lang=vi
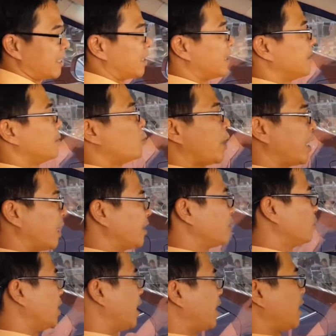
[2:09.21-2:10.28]
Đó. Quay lại
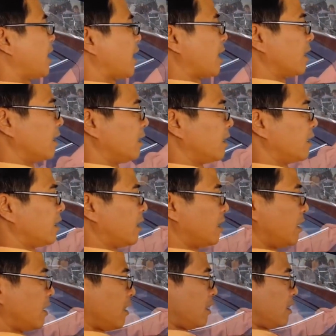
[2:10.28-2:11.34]
chủ đề là
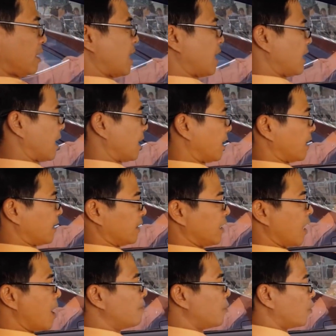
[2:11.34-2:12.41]
À, là là là
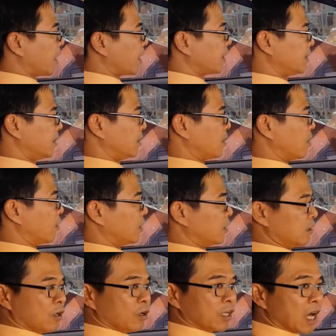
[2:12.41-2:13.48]
ôm vô lăng ngồi
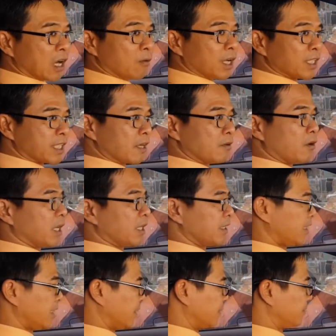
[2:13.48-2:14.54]
ngồi gần quá, sát quá
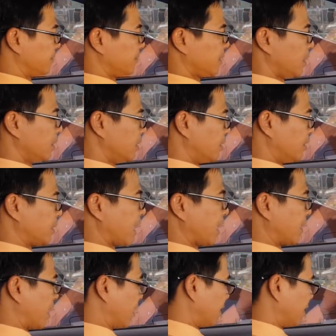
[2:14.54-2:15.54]
ha. Có người ngồi sát như